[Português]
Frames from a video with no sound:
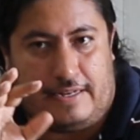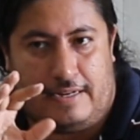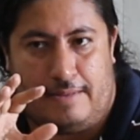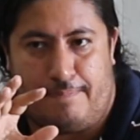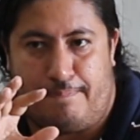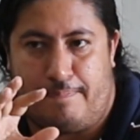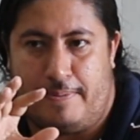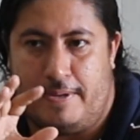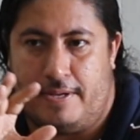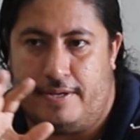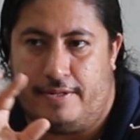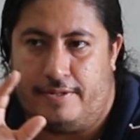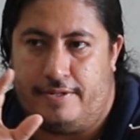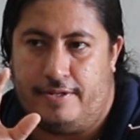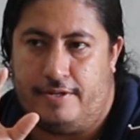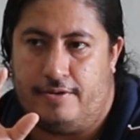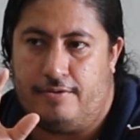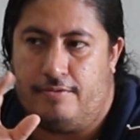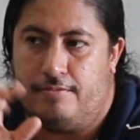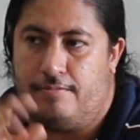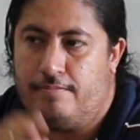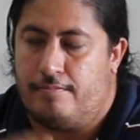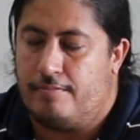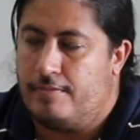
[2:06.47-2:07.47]
ela
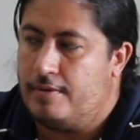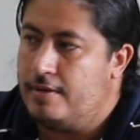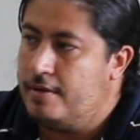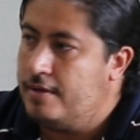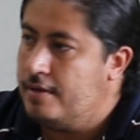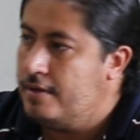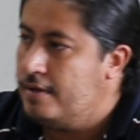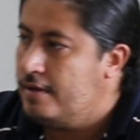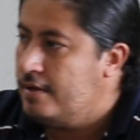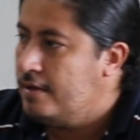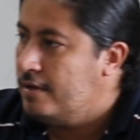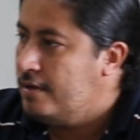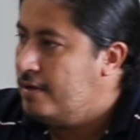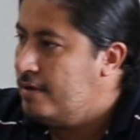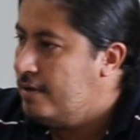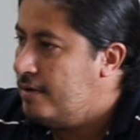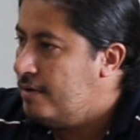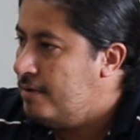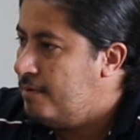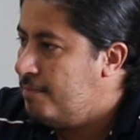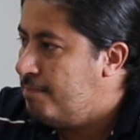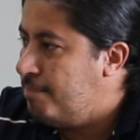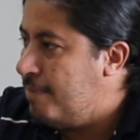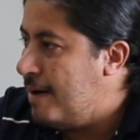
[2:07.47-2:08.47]
perdeu
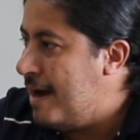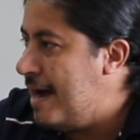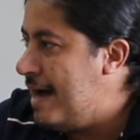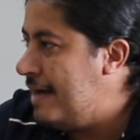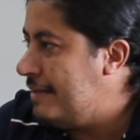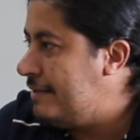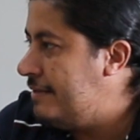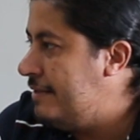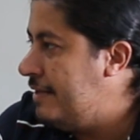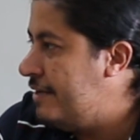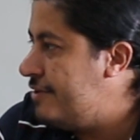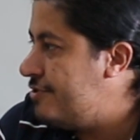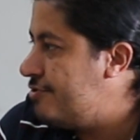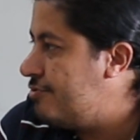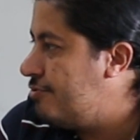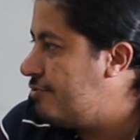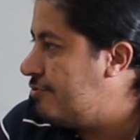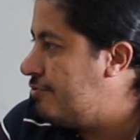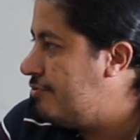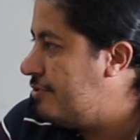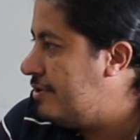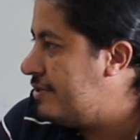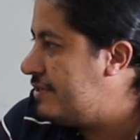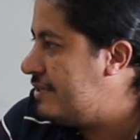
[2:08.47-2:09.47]
parte da
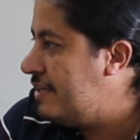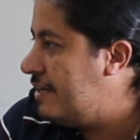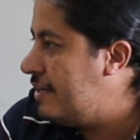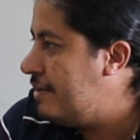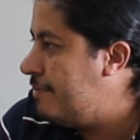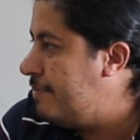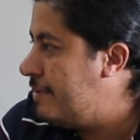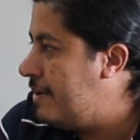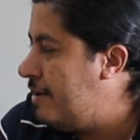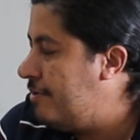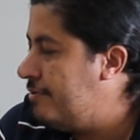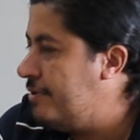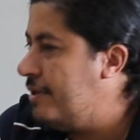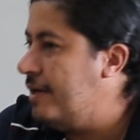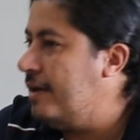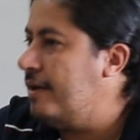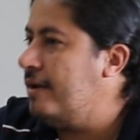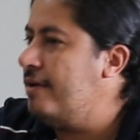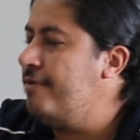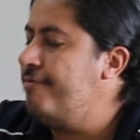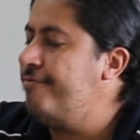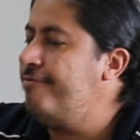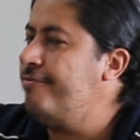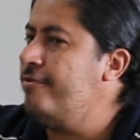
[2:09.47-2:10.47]
estrutura cerebral
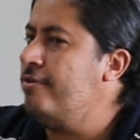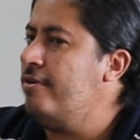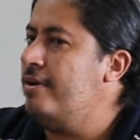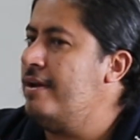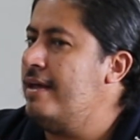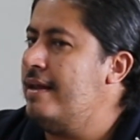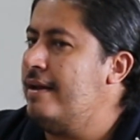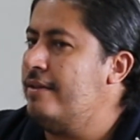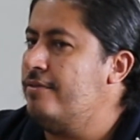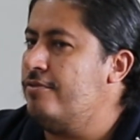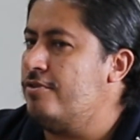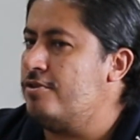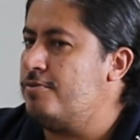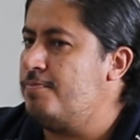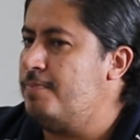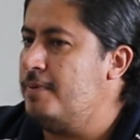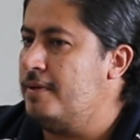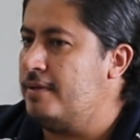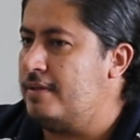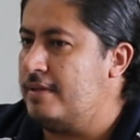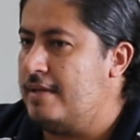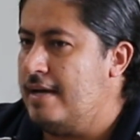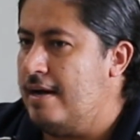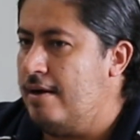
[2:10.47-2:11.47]
dela. Eu fui olhar ela no
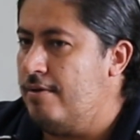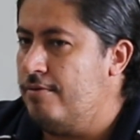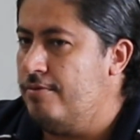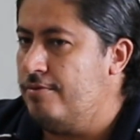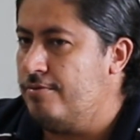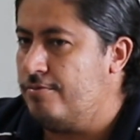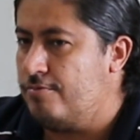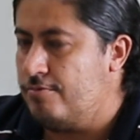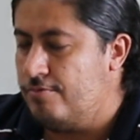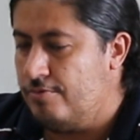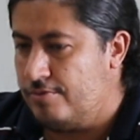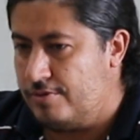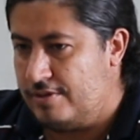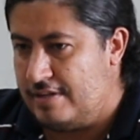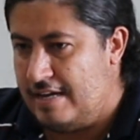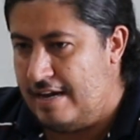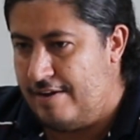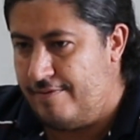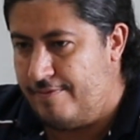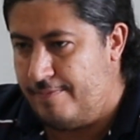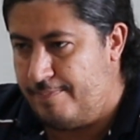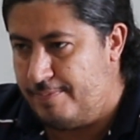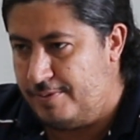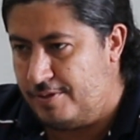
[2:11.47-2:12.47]
hospital, eu
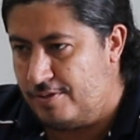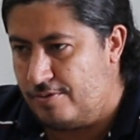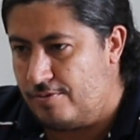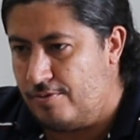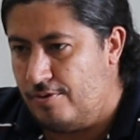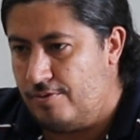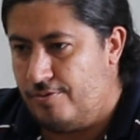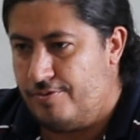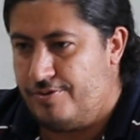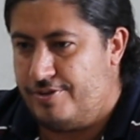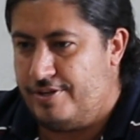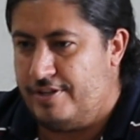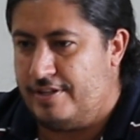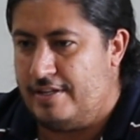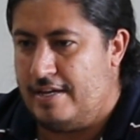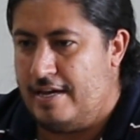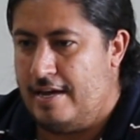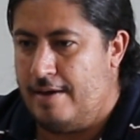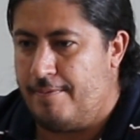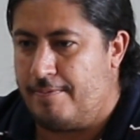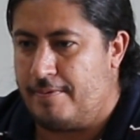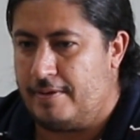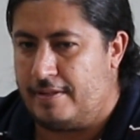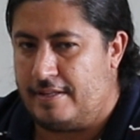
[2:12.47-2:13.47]
cursava psicologia na
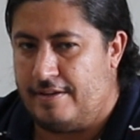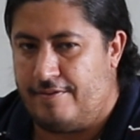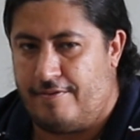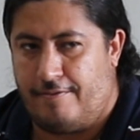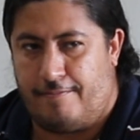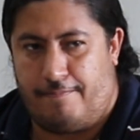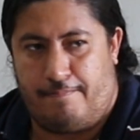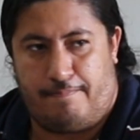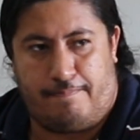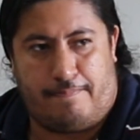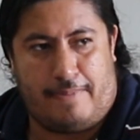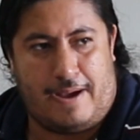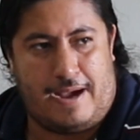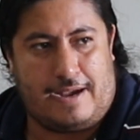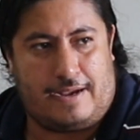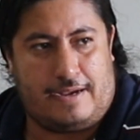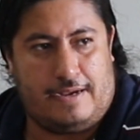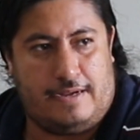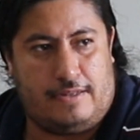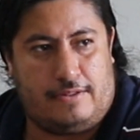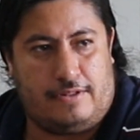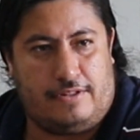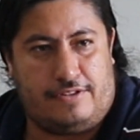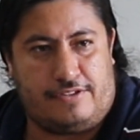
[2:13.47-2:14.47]
época, estava
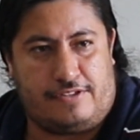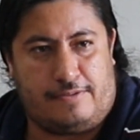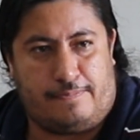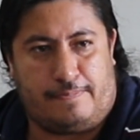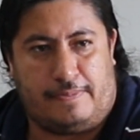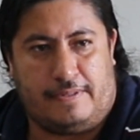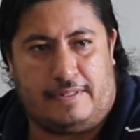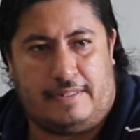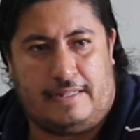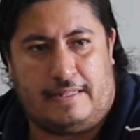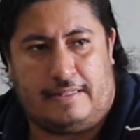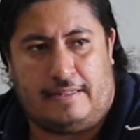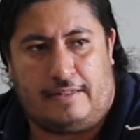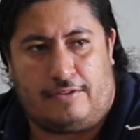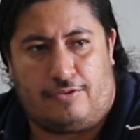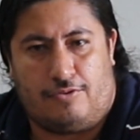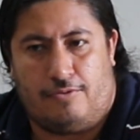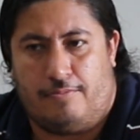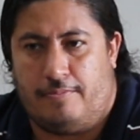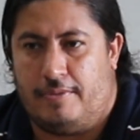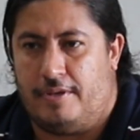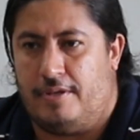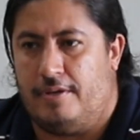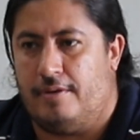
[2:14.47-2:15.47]
pagando a disciplina de
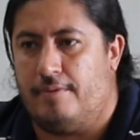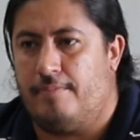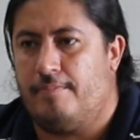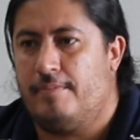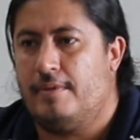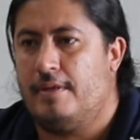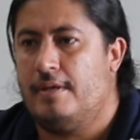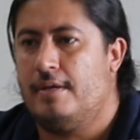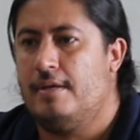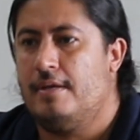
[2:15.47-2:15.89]
anatomia.